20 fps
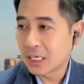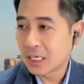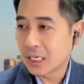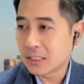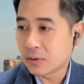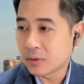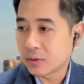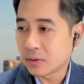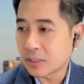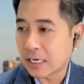ใน
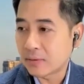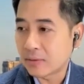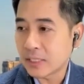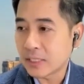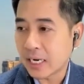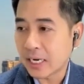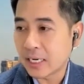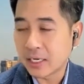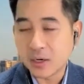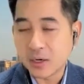ส่วนตลาดหุ้
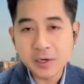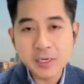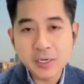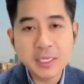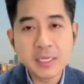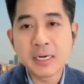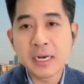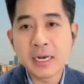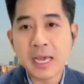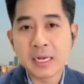นไทยเนี่ยข้อ
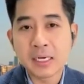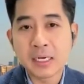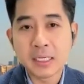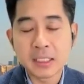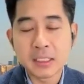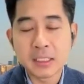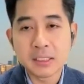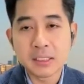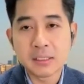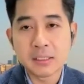ดีเรื่องแรกเล
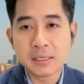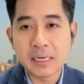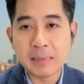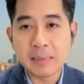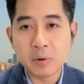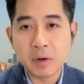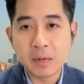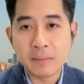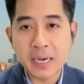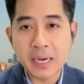ยคือ ระ
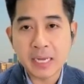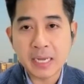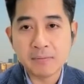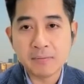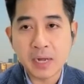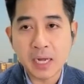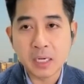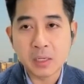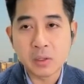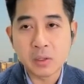ดับความคาด
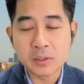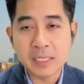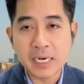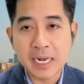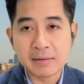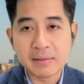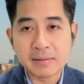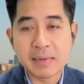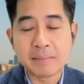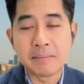หวังของต
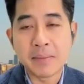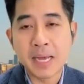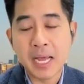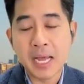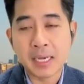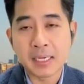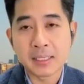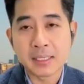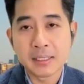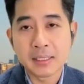ลาดต่ำ
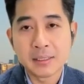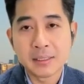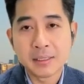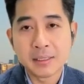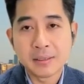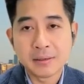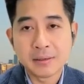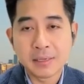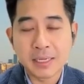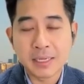มาก
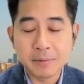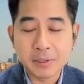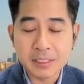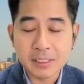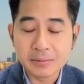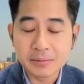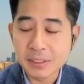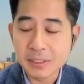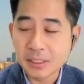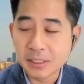นะครับเรา
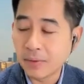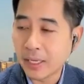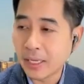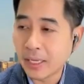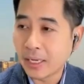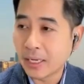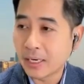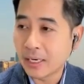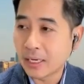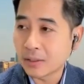ทำเซอร์ว
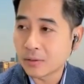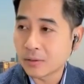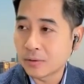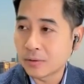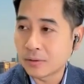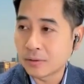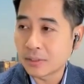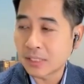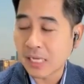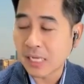ยนัก
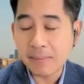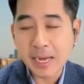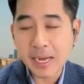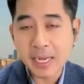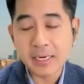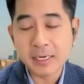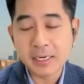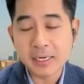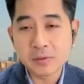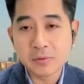ทุนสถา
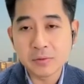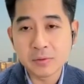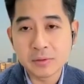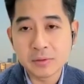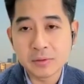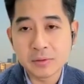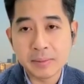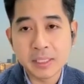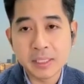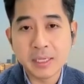บันนักทุน
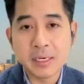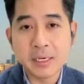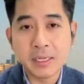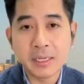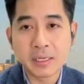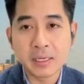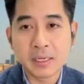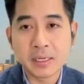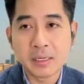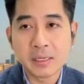ในประเทศ
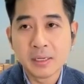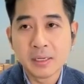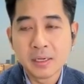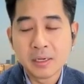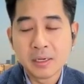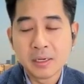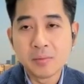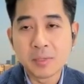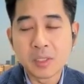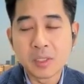เองเนี่ย
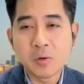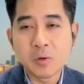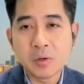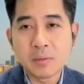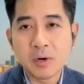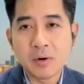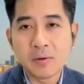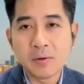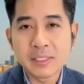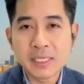ดูเหมือนทุกค
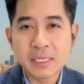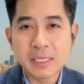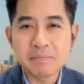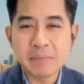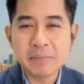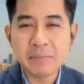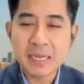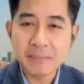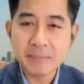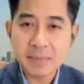นมองว่าเซ็ต
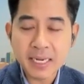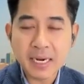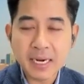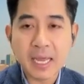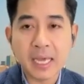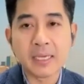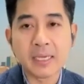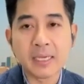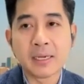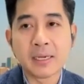ไปได้ไม่ไก
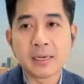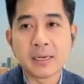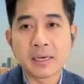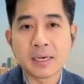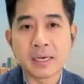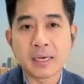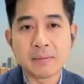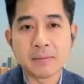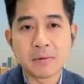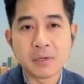ล
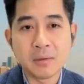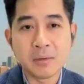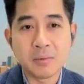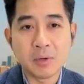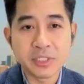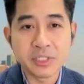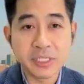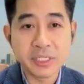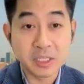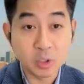นะครับแล้วก็
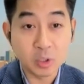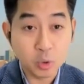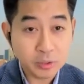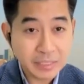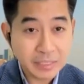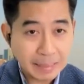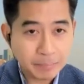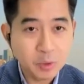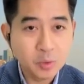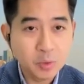มองสีโต
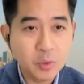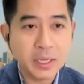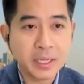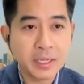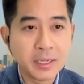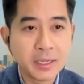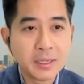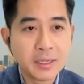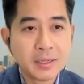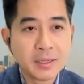ต่ำด้วย
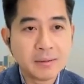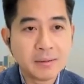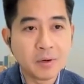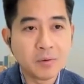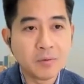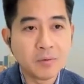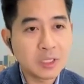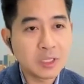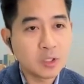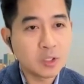
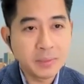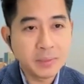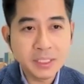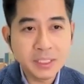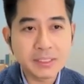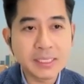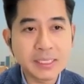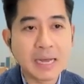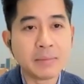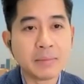มองว่าโตไม่
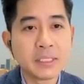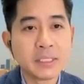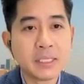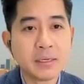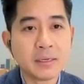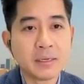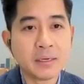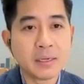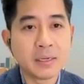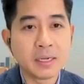ถึง
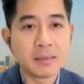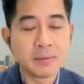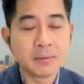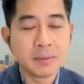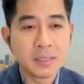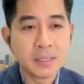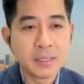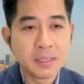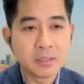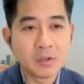3%นะครับ
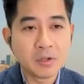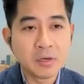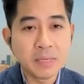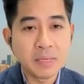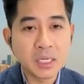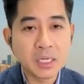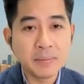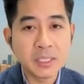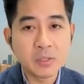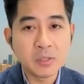ตัวนี้
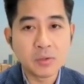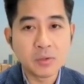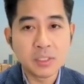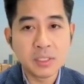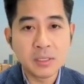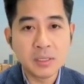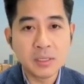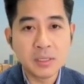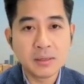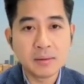มันก็เป็นตัว
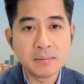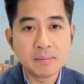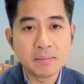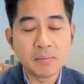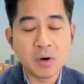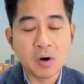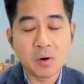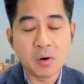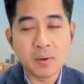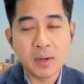ที่
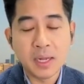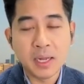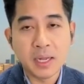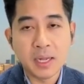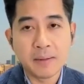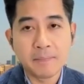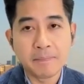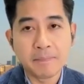บอกว่า